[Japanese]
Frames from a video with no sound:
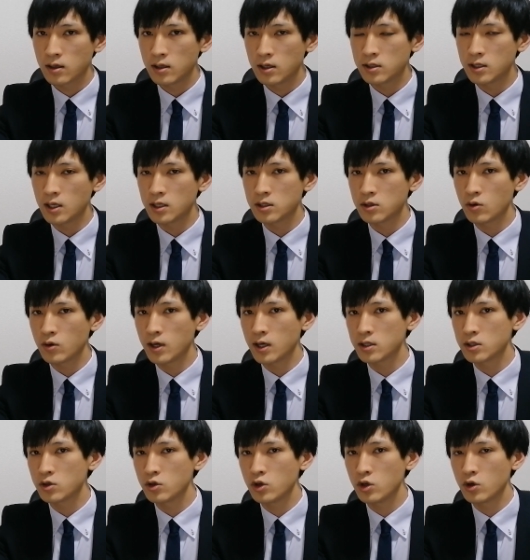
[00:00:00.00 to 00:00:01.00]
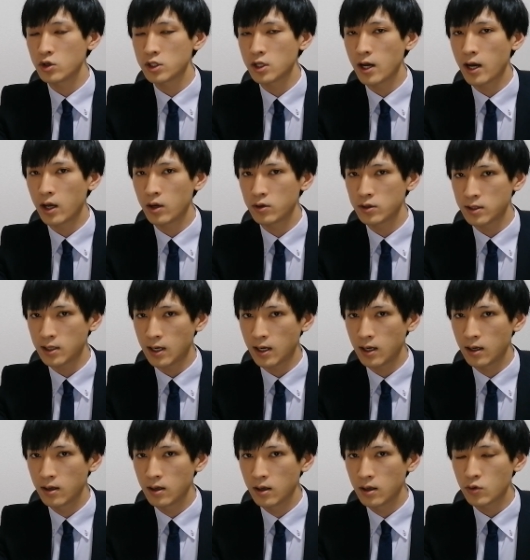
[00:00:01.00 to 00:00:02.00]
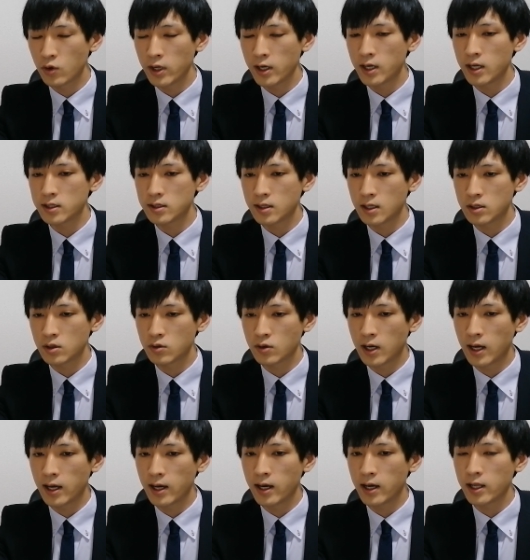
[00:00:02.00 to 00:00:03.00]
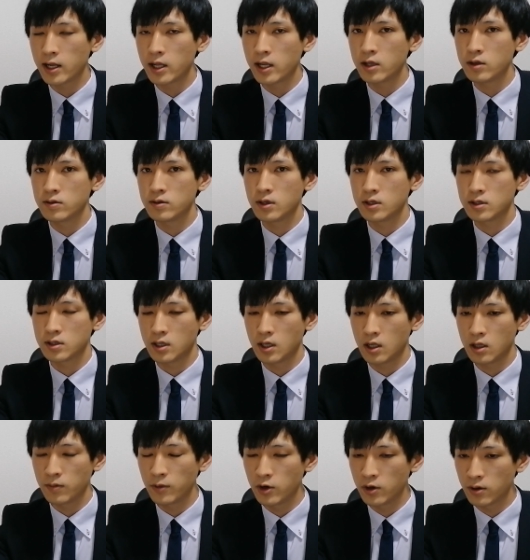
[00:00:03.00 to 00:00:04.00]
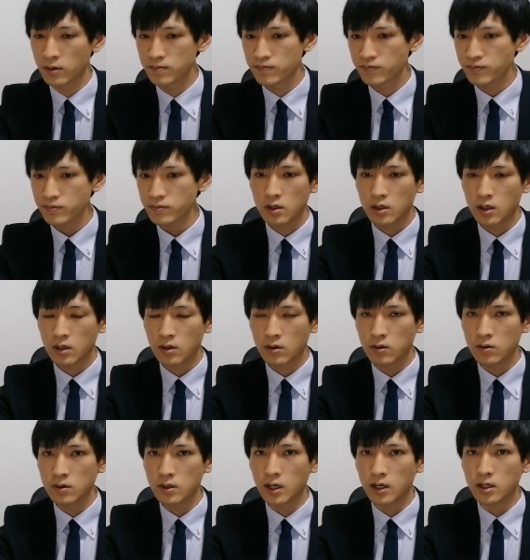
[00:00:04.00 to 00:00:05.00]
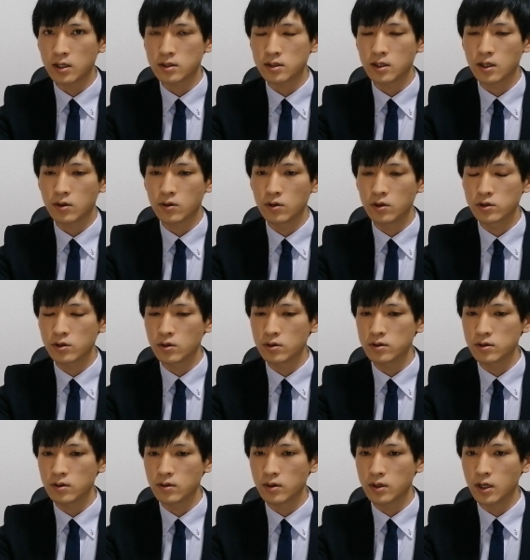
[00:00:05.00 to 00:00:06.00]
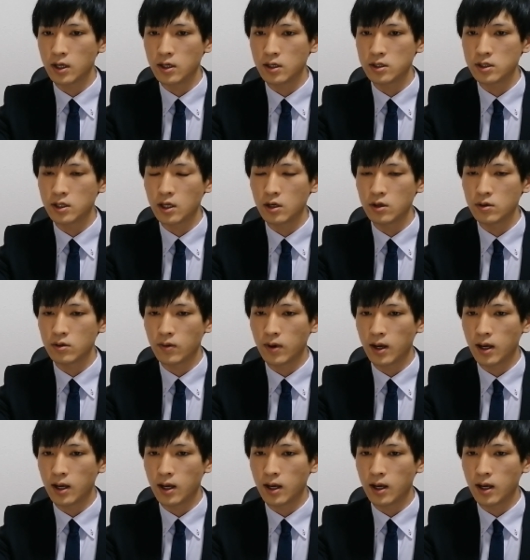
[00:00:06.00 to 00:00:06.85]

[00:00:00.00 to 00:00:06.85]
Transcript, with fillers: リセッションが終了した可能性、それがですね、ちょっと考えられるんですけれども、で、今回ですね、この上昇を牽引しているの